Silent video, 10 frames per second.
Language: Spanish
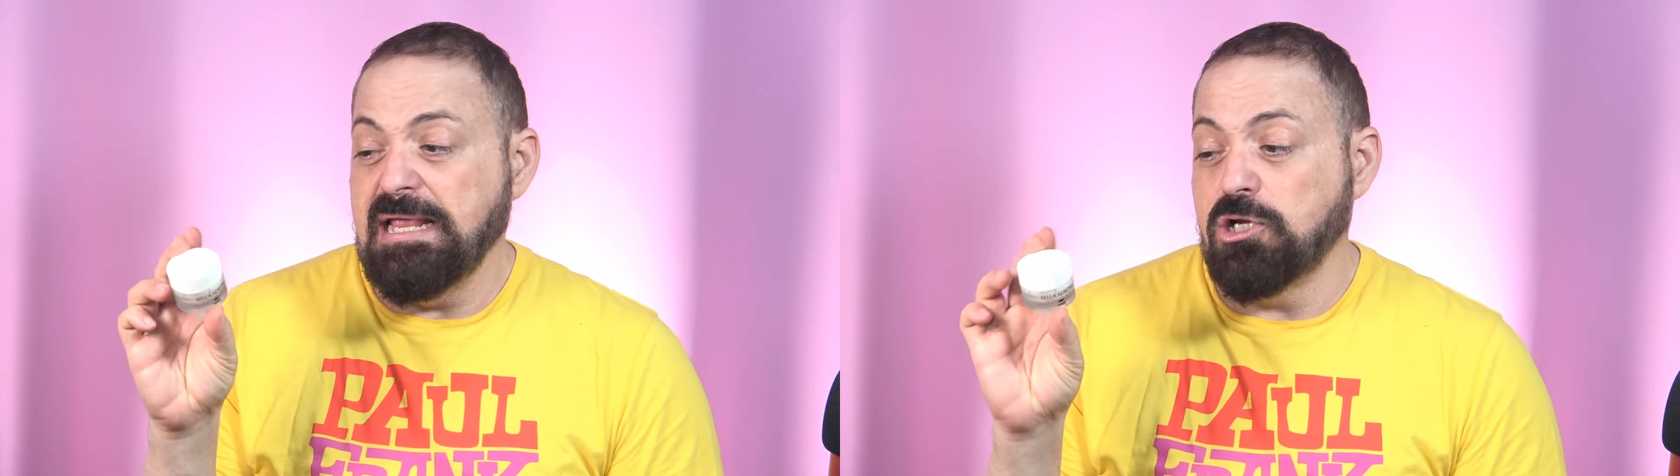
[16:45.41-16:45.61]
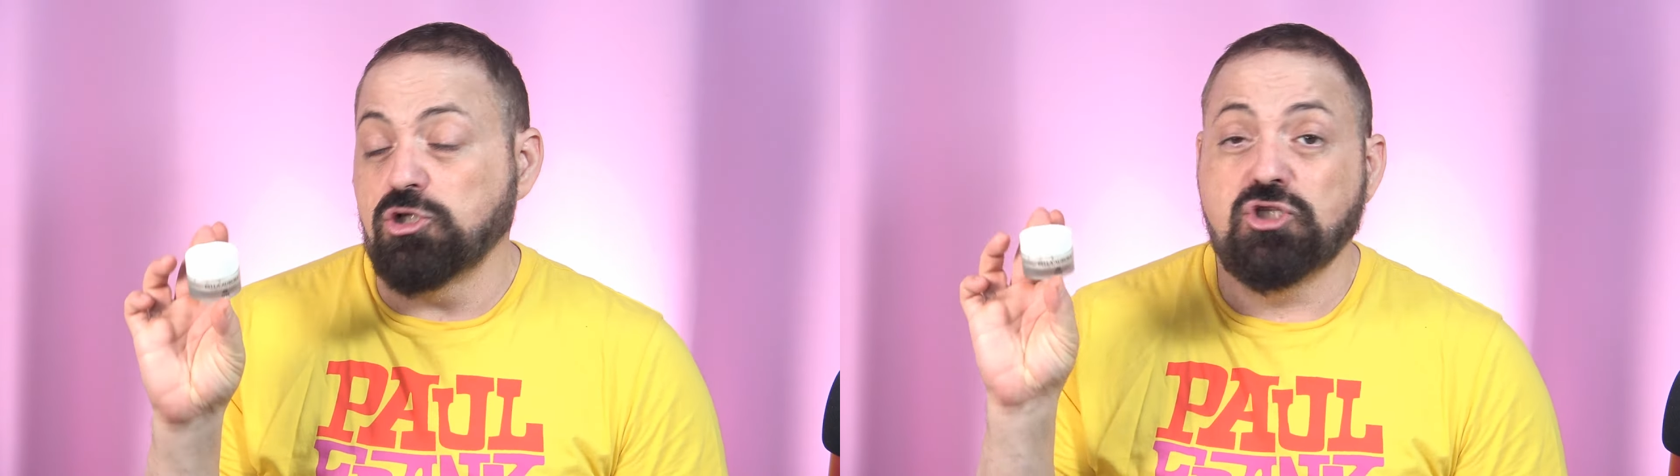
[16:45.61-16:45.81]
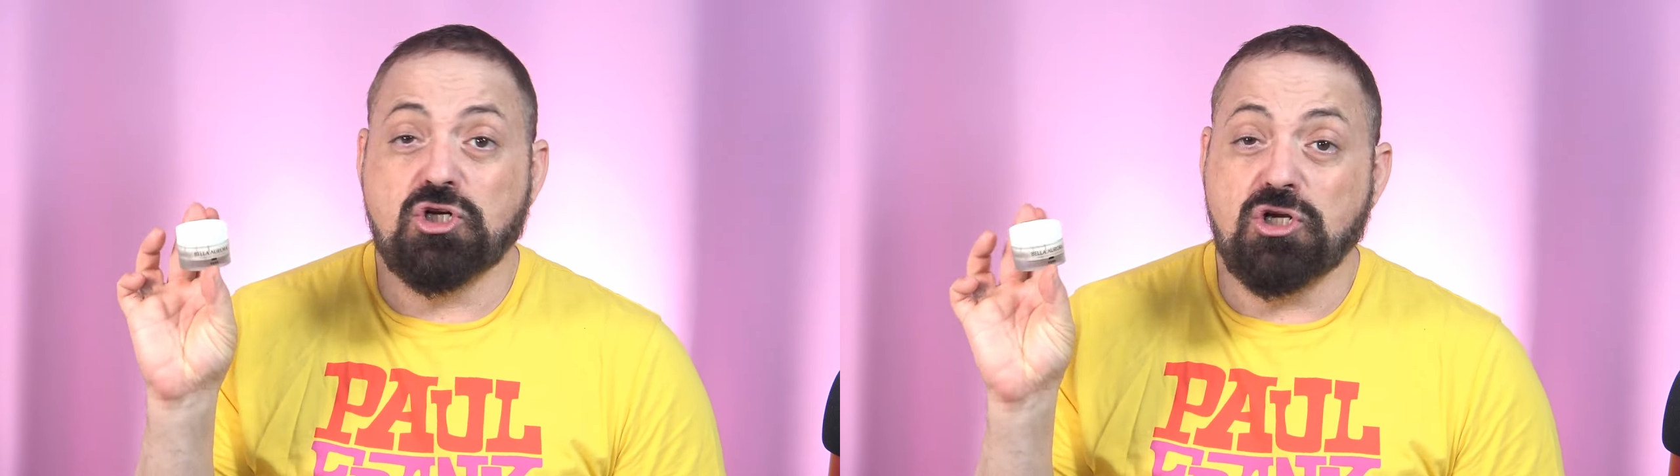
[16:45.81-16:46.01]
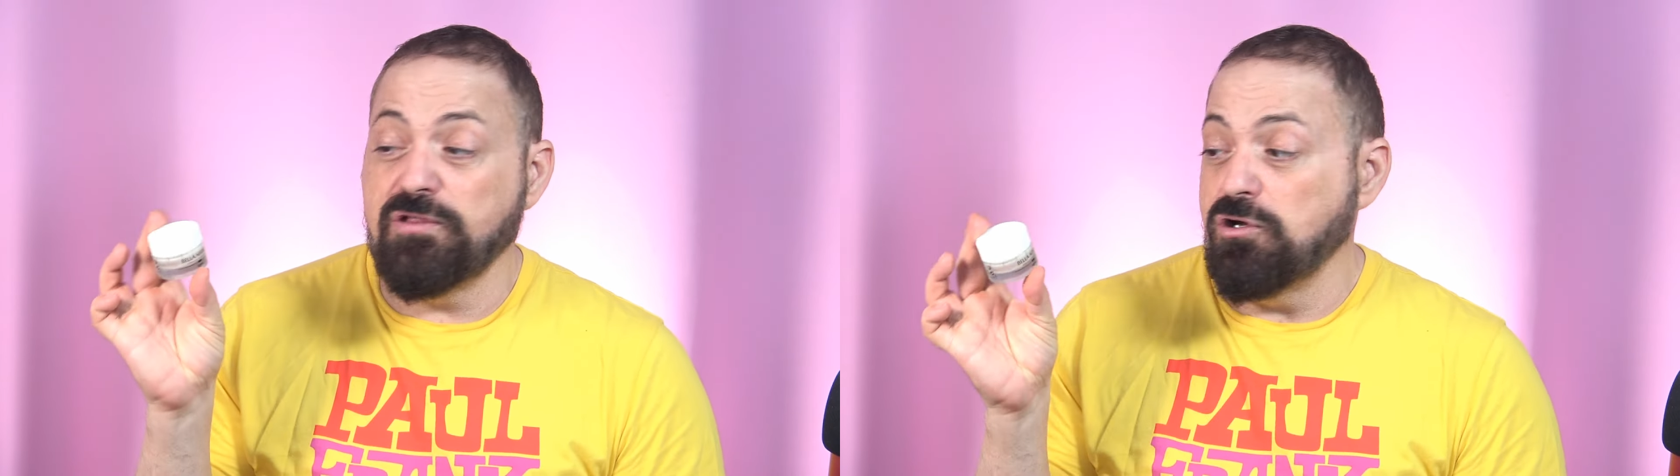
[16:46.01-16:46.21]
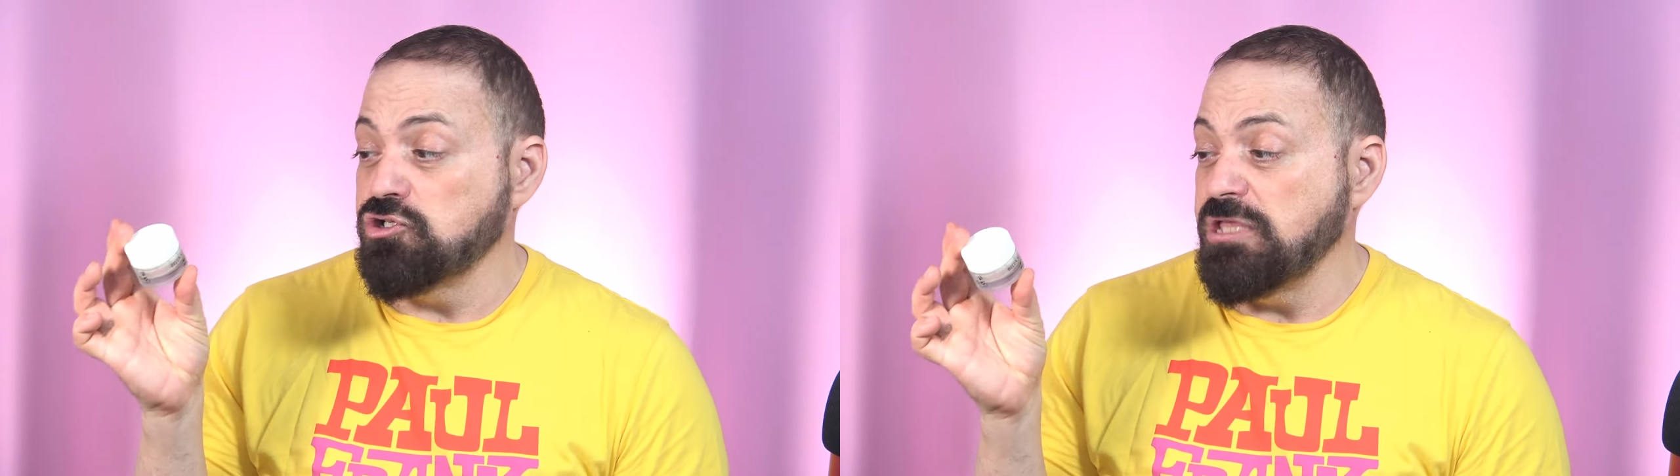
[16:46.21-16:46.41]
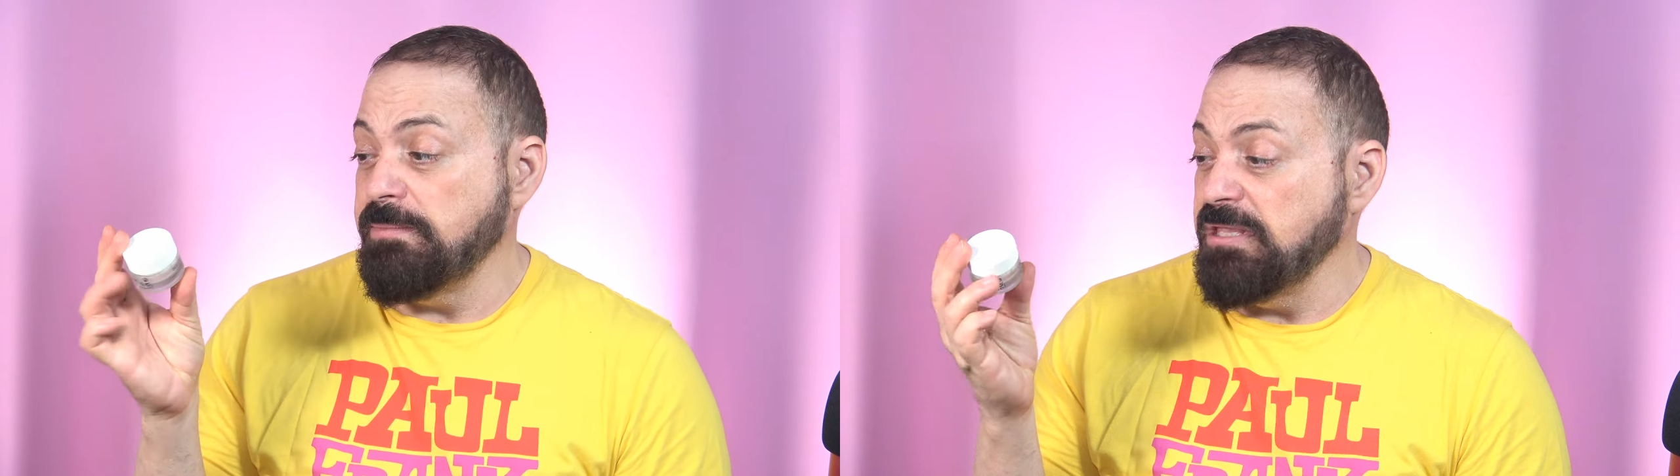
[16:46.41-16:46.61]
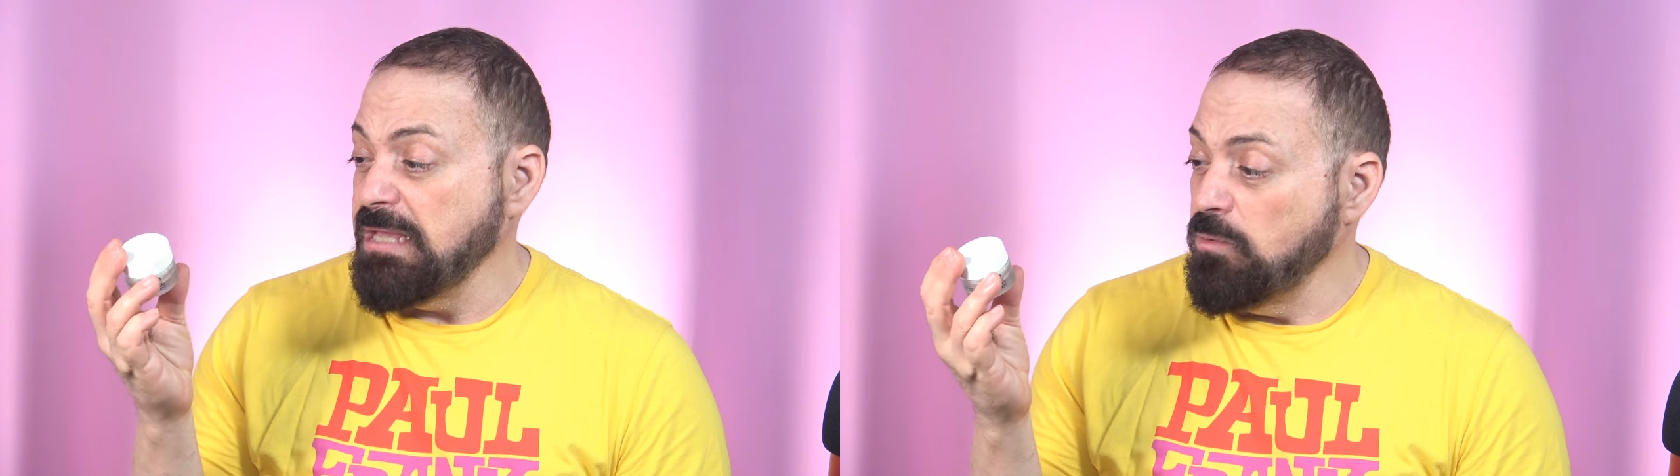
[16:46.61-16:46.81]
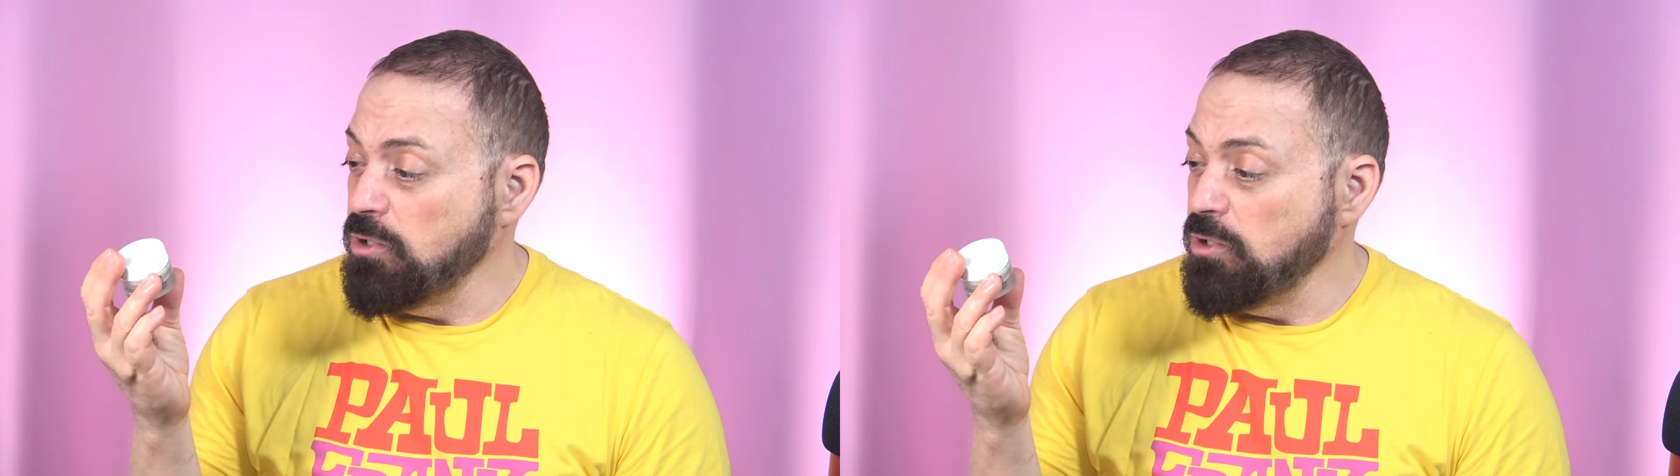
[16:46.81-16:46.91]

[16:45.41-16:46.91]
el contorno de ojos de Bella